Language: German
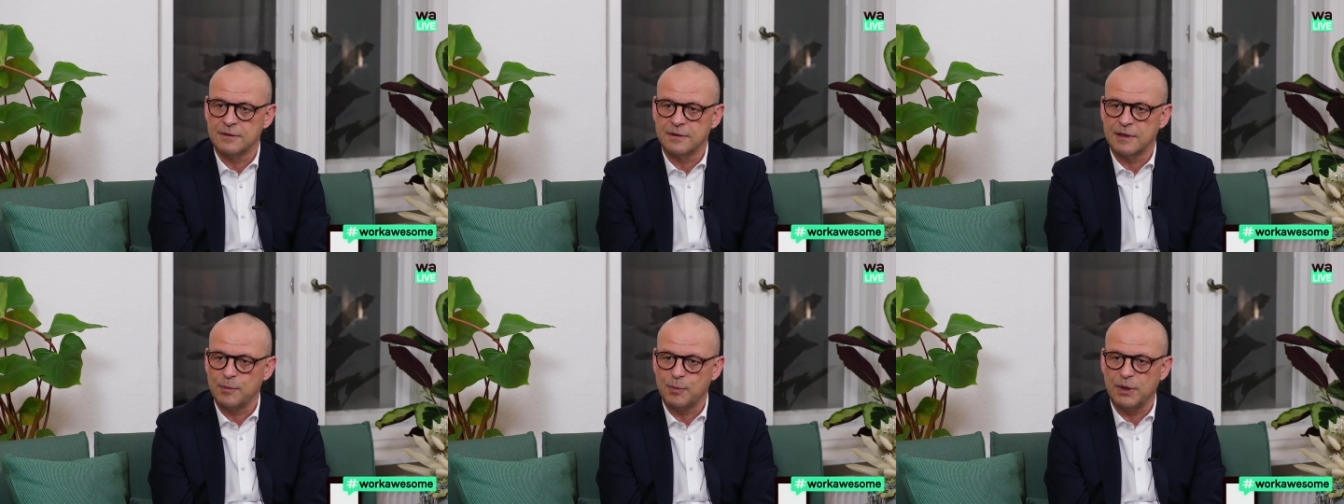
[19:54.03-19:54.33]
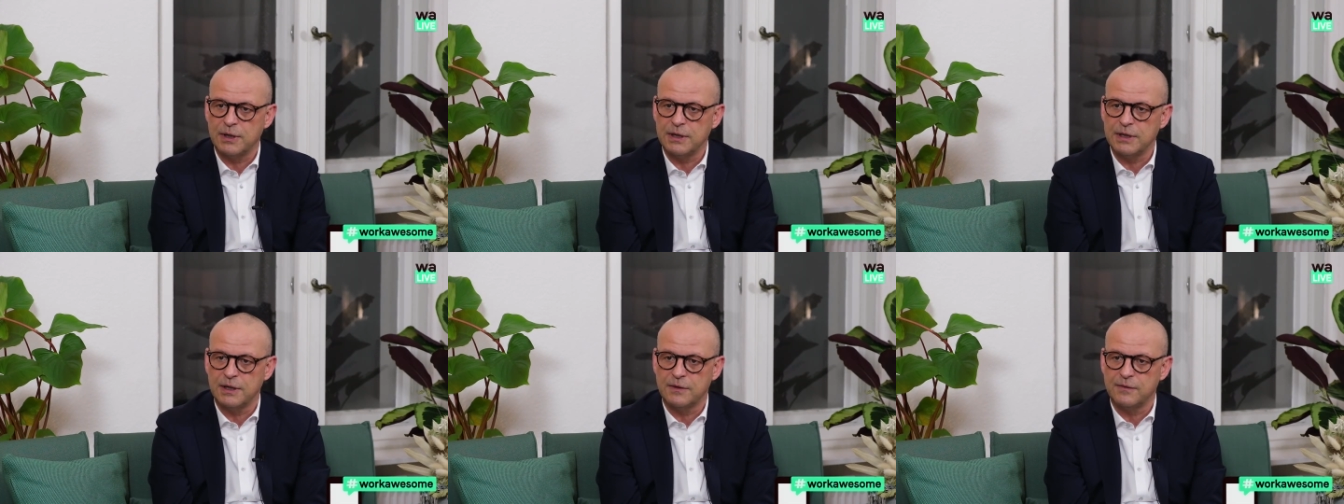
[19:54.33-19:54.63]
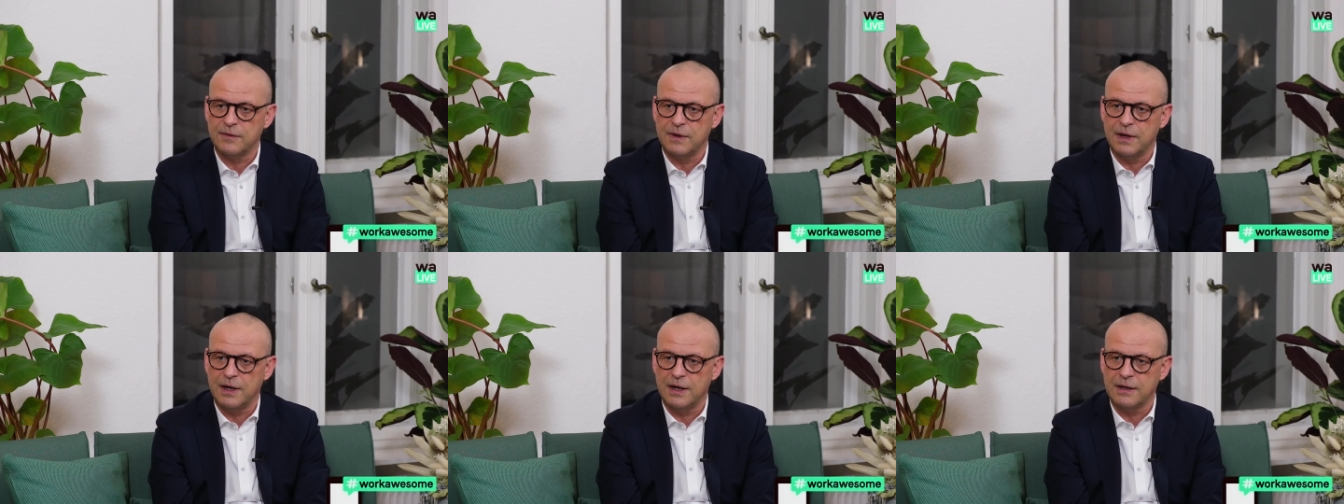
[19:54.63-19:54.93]

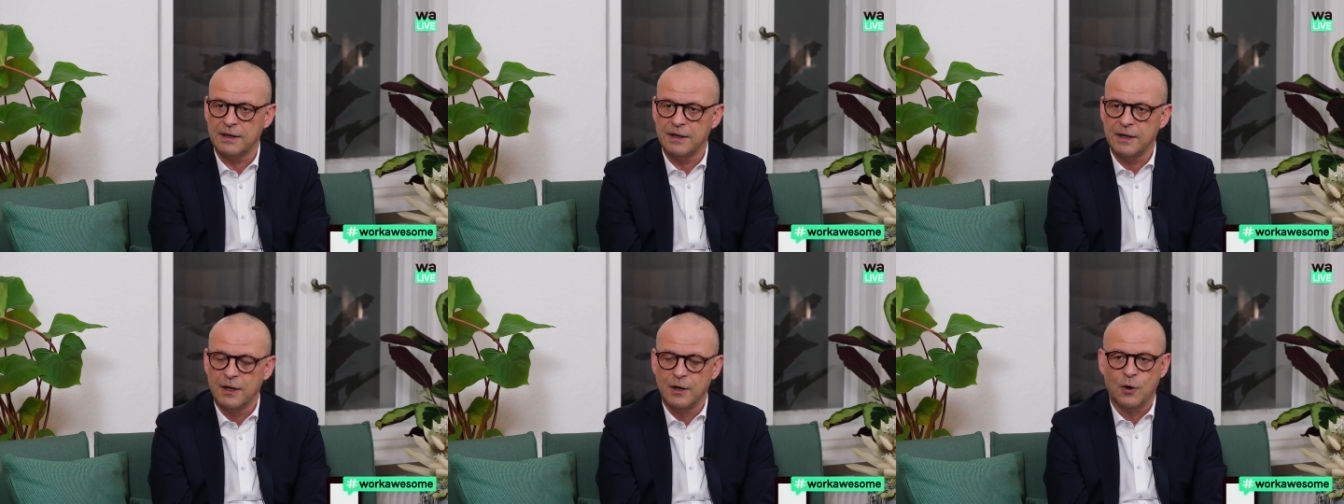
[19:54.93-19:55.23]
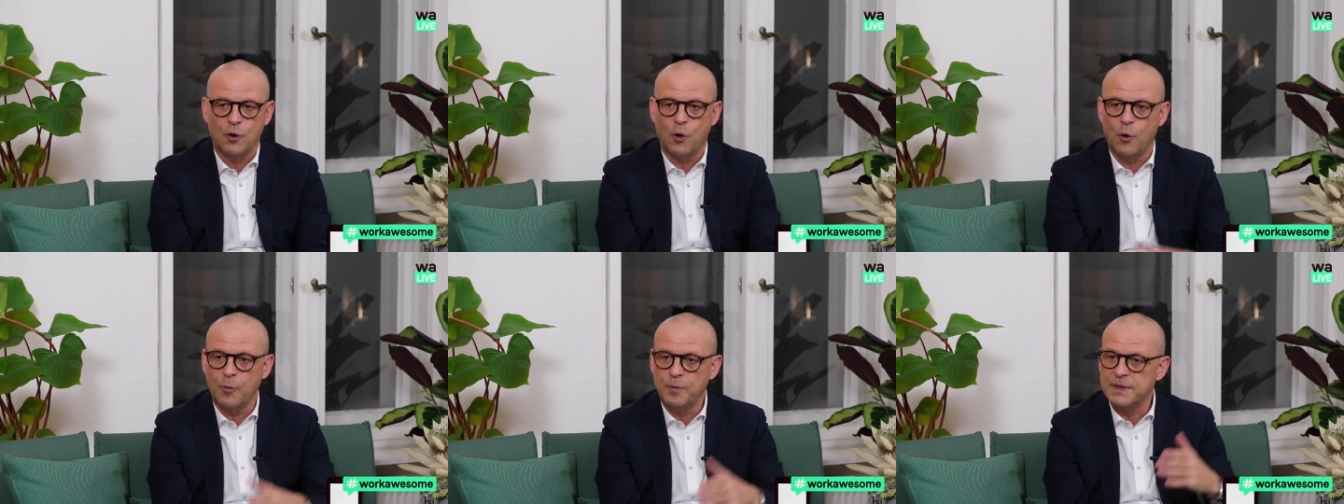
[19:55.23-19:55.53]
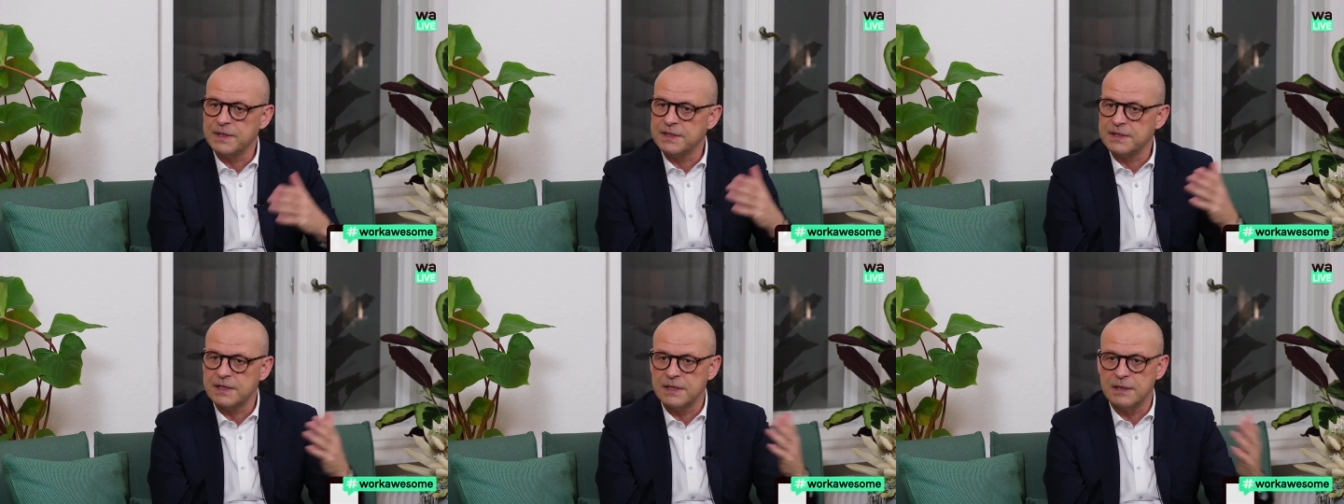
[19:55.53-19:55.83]
repariert werden, ob
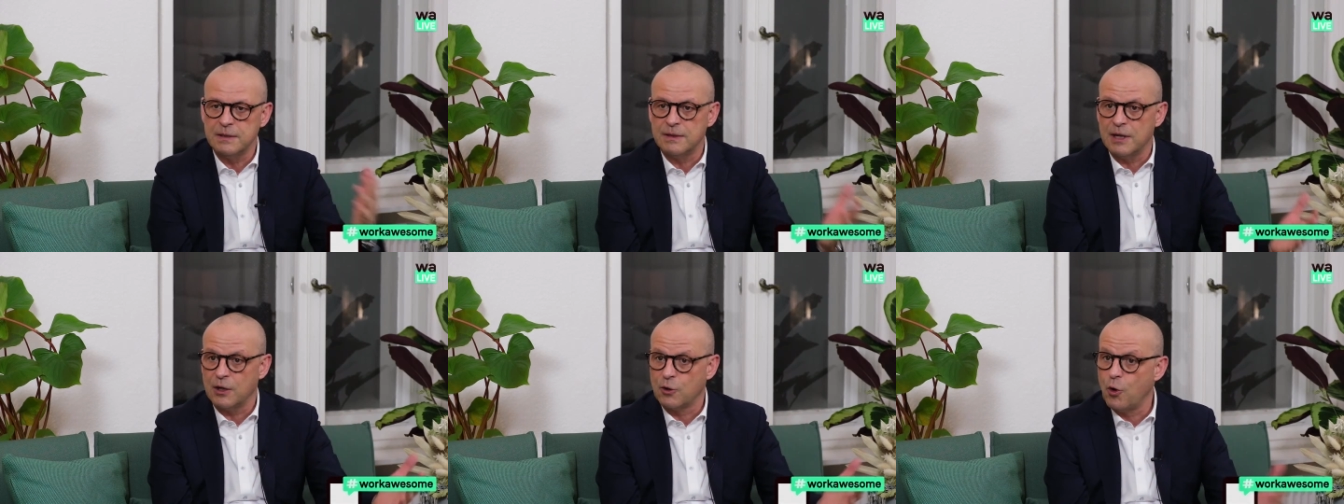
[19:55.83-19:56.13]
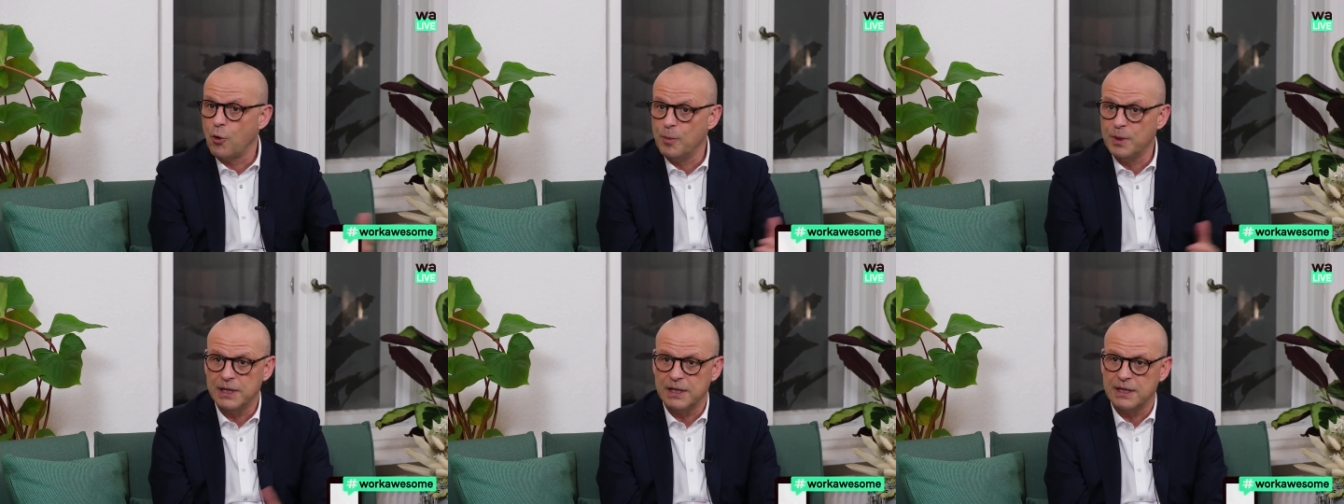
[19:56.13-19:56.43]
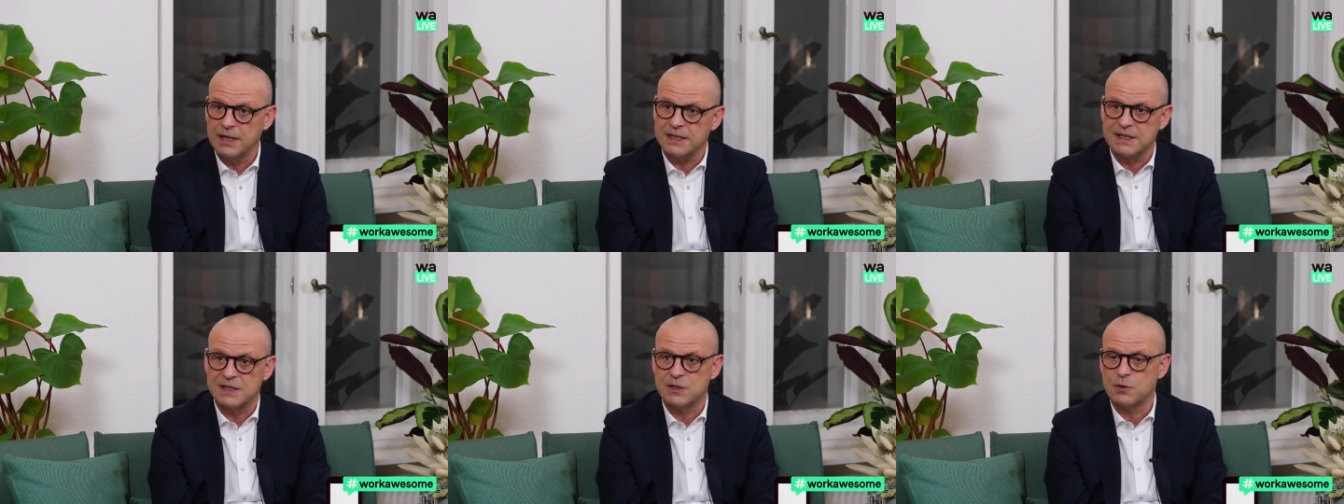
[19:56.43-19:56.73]
das in der
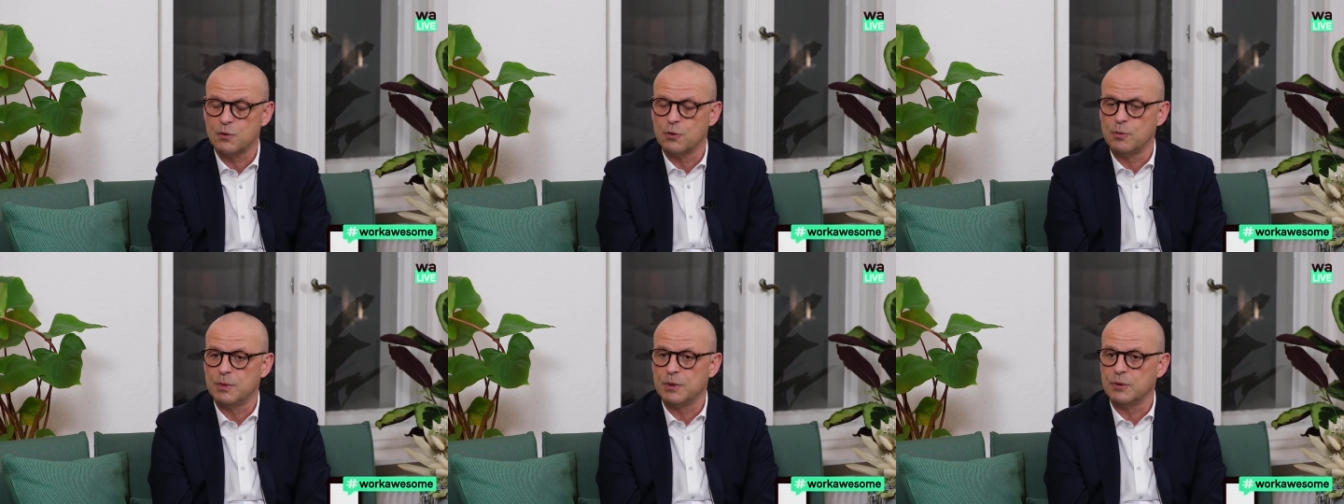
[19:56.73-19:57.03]
Kommunikation